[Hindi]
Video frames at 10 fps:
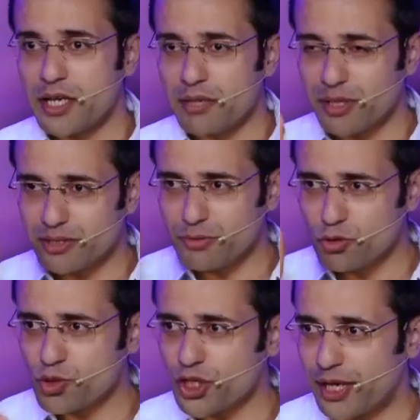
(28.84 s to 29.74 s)
एक बात कभी
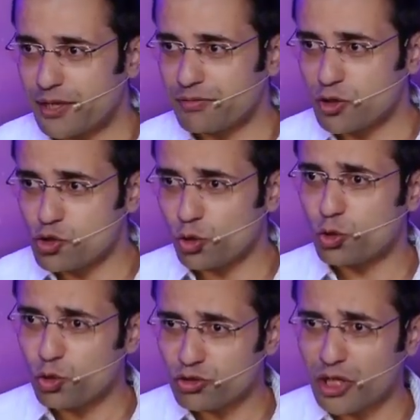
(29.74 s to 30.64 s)
सोची है कि जो
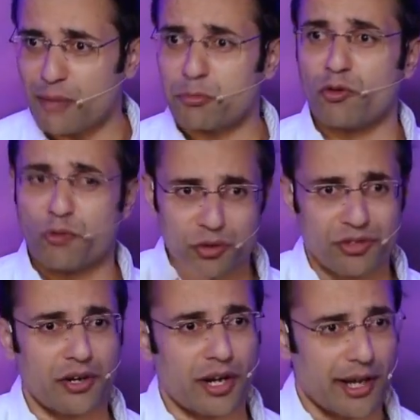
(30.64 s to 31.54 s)
दोस्त आपको
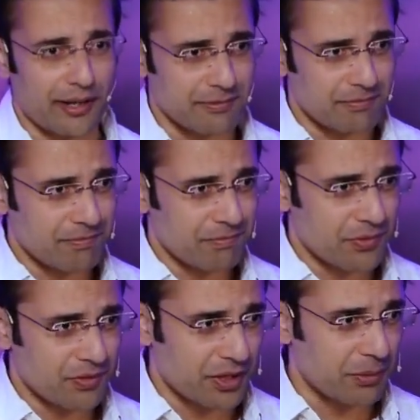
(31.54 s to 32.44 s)
फोर्स कर रहा है
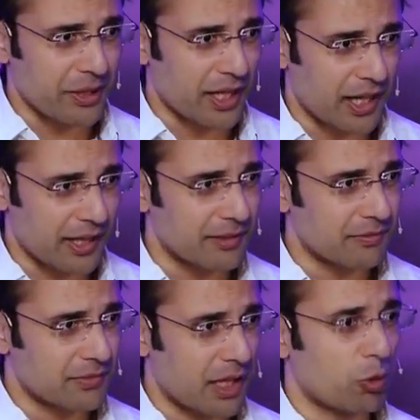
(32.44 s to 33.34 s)
सिगरेट पीने के लिए
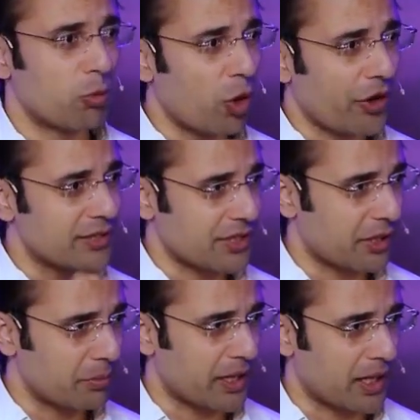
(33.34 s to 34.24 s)
या आपको बोल रहा है
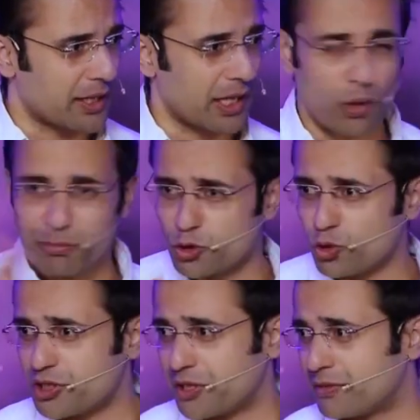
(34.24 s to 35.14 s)
सिगरेट पीने के लिए क्या वो आपका
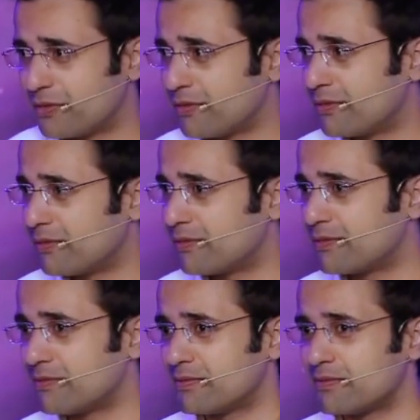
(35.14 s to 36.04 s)
दोस्त है
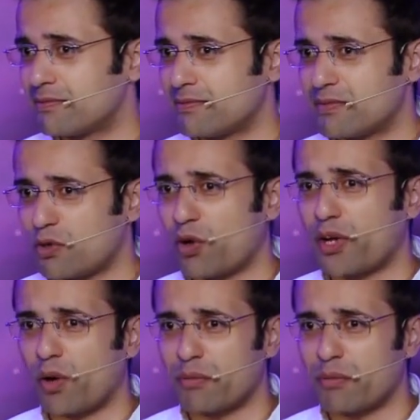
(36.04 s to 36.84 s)
कौन है वो